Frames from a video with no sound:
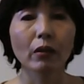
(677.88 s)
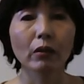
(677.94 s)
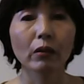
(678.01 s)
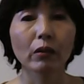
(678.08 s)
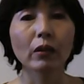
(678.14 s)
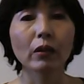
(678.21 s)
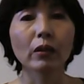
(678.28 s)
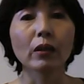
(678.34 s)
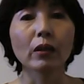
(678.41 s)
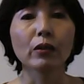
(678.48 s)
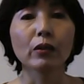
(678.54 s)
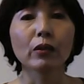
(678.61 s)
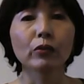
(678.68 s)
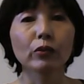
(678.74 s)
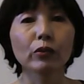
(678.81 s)
だから
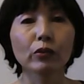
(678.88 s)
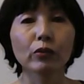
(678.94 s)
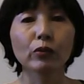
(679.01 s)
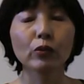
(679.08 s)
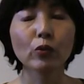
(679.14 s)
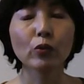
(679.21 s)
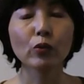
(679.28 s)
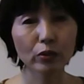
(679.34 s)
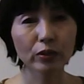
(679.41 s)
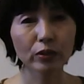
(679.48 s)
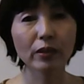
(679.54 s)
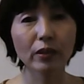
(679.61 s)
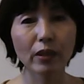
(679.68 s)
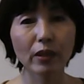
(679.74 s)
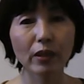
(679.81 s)
どうせ
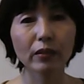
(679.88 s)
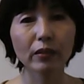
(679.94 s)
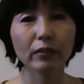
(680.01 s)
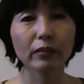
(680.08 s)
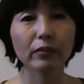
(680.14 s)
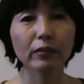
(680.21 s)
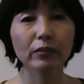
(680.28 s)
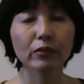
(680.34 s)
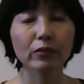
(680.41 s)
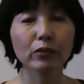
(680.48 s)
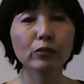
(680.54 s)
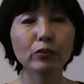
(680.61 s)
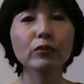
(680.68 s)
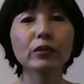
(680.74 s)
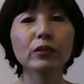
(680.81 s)
ねす
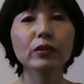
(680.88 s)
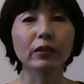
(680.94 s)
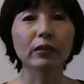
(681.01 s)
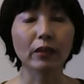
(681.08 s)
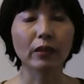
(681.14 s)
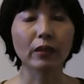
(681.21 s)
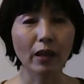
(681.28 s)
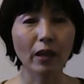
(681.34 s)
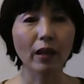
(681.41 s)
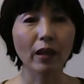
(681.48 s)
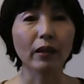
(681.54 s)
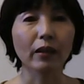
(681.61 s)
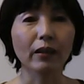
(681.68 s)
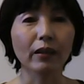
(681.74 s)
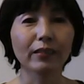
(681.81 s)
るんだったら
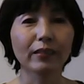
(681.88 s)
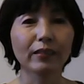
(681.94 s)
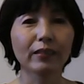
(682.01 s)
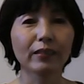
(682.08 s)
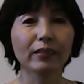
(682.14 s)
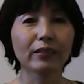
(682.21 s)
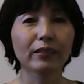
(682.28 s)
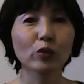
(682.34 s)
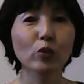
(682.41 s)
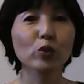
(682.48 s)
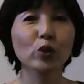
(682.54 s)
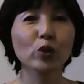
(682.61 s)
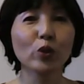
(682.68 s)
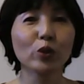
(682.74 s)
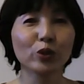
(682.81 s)
想
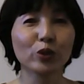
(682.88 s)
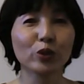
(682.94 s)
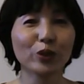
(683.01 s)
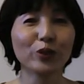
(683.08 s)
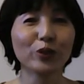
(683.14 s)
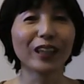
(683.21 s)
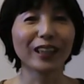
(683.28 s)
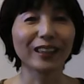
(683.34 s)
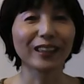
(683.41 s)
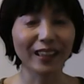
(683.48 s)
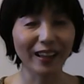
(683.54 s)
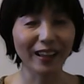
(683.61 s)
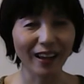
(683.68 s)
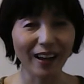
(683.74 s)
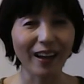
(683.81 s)
像するんだった
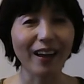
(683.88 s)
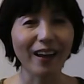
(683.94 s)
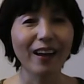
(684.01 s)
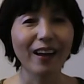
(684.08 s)
ら